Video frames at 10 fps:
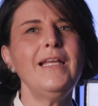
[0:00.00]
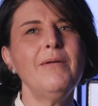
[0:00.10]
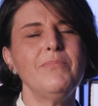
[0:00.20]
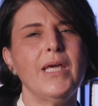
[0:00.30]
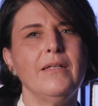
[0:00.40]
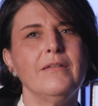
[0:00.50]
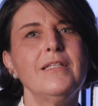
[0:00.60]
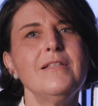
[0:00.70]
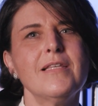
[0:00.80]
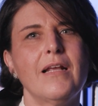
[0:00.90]
e gli
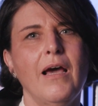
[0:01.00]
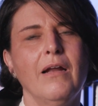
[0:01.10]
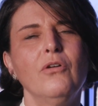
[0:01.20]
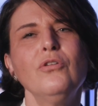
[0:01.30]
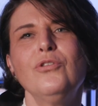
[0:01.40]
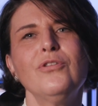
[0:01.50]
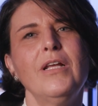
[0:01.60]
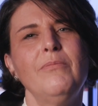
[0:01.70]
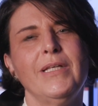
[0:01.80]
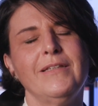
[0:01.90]
ambienti saranno
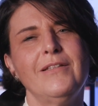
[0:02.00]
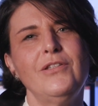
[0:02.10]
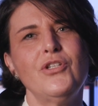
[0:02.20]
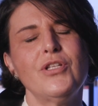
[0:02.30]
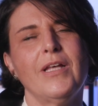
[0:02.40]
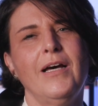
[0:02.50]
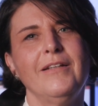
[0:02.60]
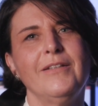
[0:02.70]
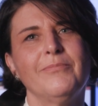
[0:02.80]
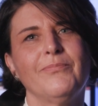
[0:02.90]
totalmente
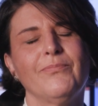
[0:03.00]
digitali.